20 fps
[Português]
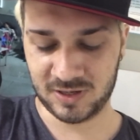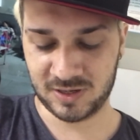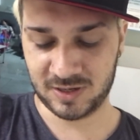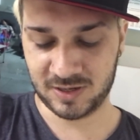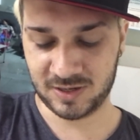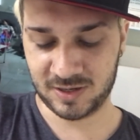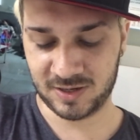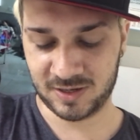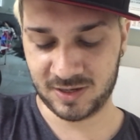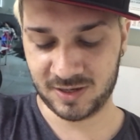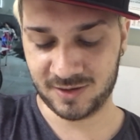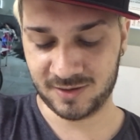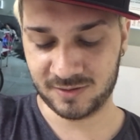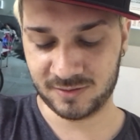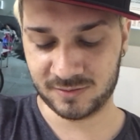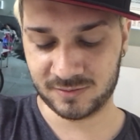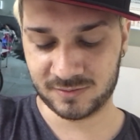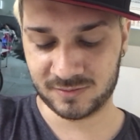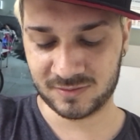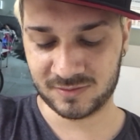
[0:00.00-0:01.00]

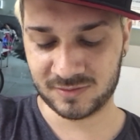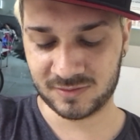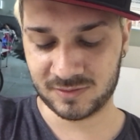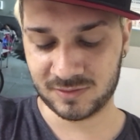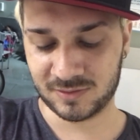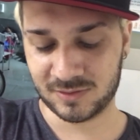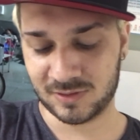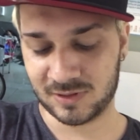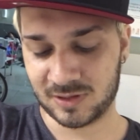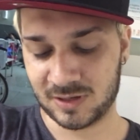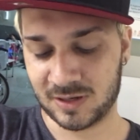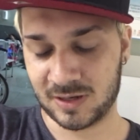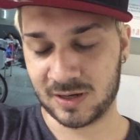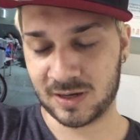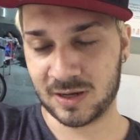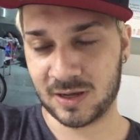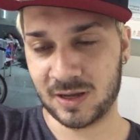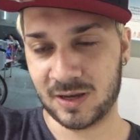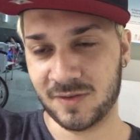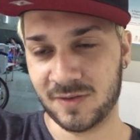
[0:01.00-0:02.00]

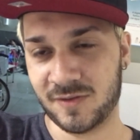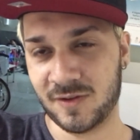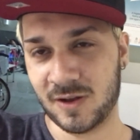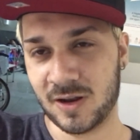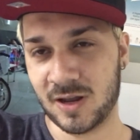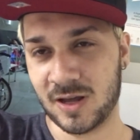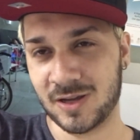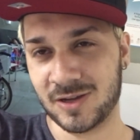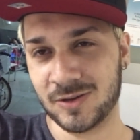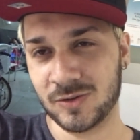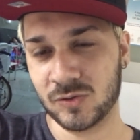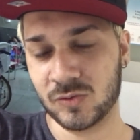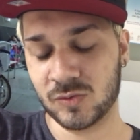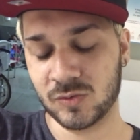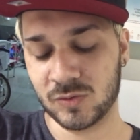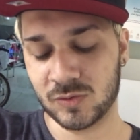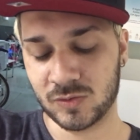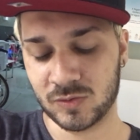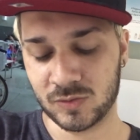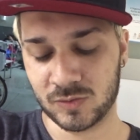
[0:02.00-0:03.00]
É... Queria falar que eu
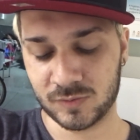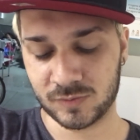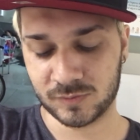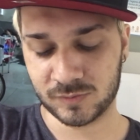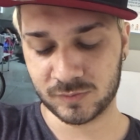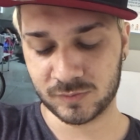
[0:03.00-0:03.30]
tô